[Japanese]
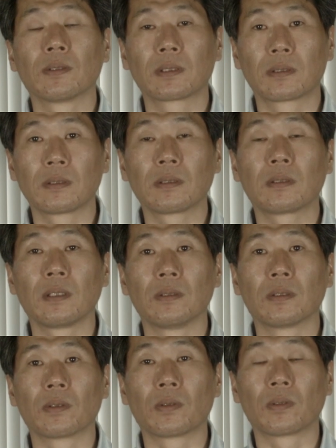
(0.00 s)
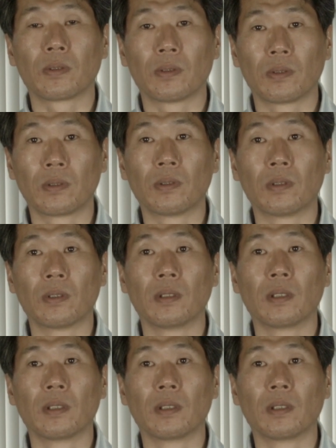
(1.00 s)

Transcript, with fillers: をするっていうところを